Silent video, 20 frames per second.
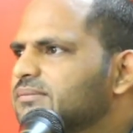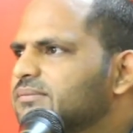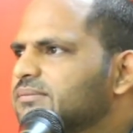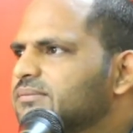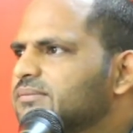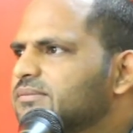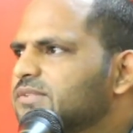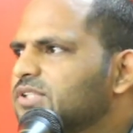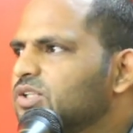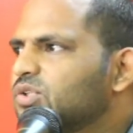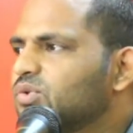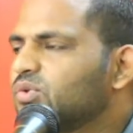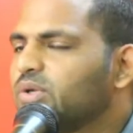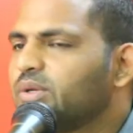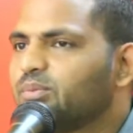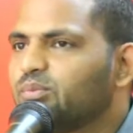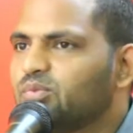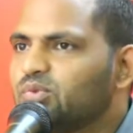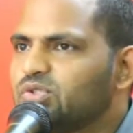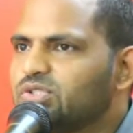कि तूने
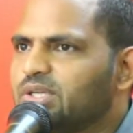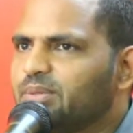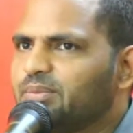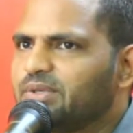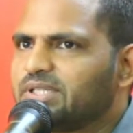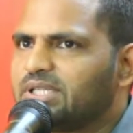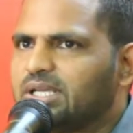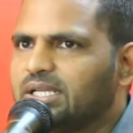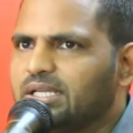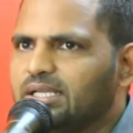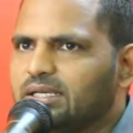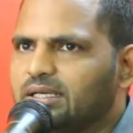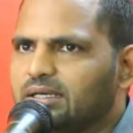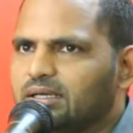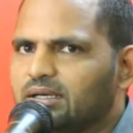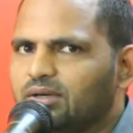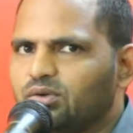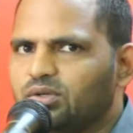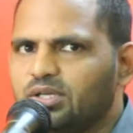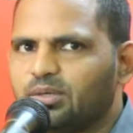मुझे पिता नहीं
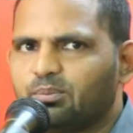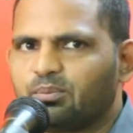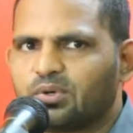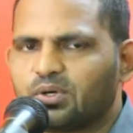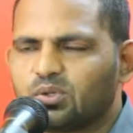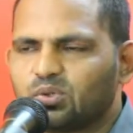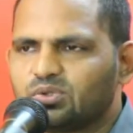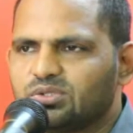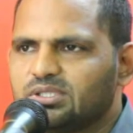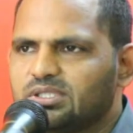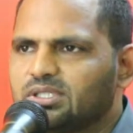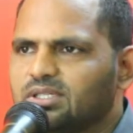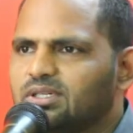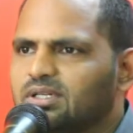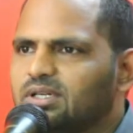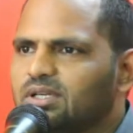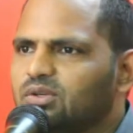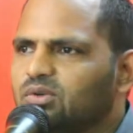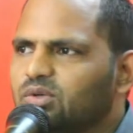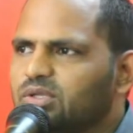कहा और ये पड़ोसी
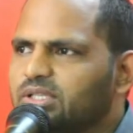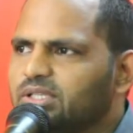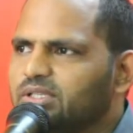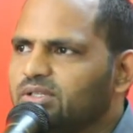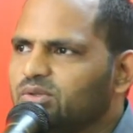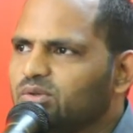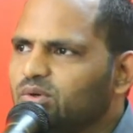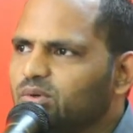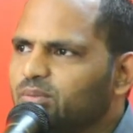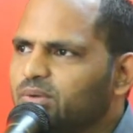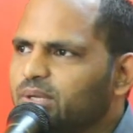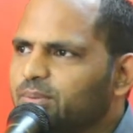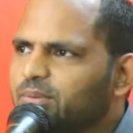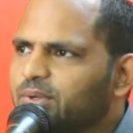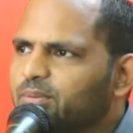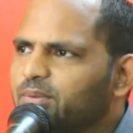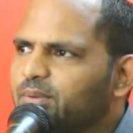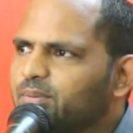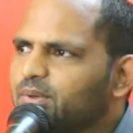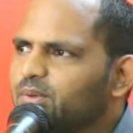अंकल को इनको पापा
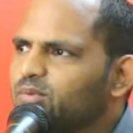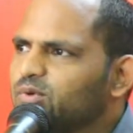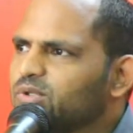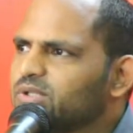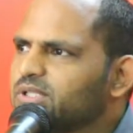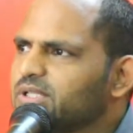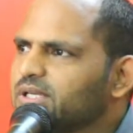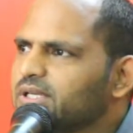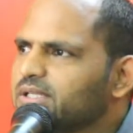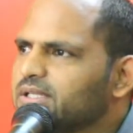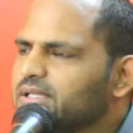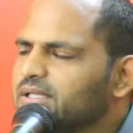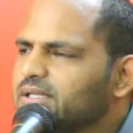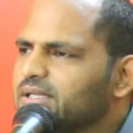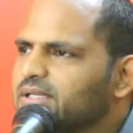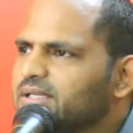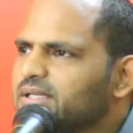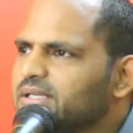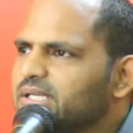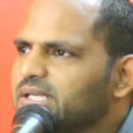पापा बोलता रहता है
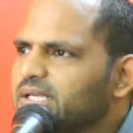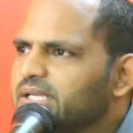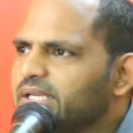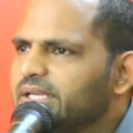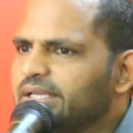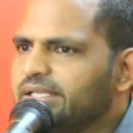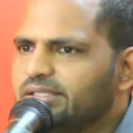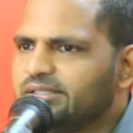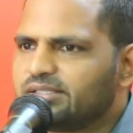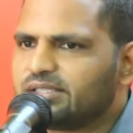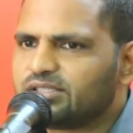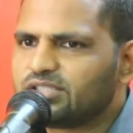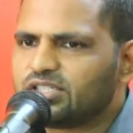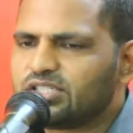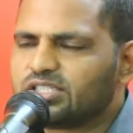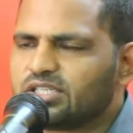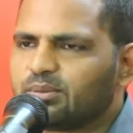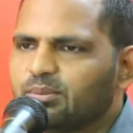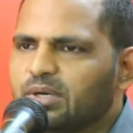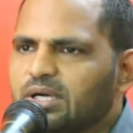इनसे
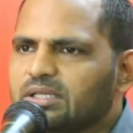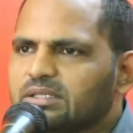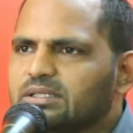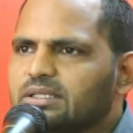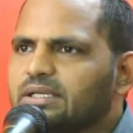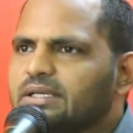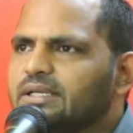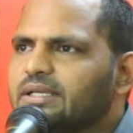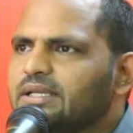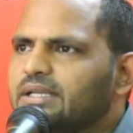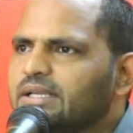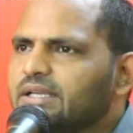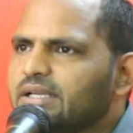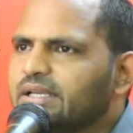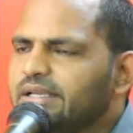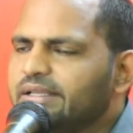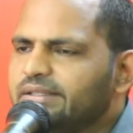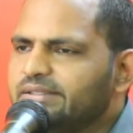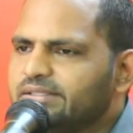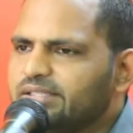चीज़ें मांगता है
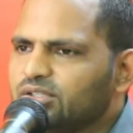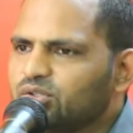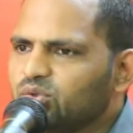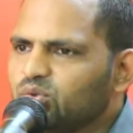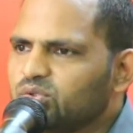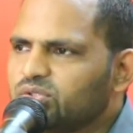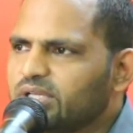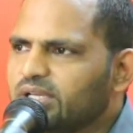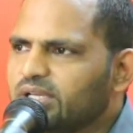इनसे तू सारी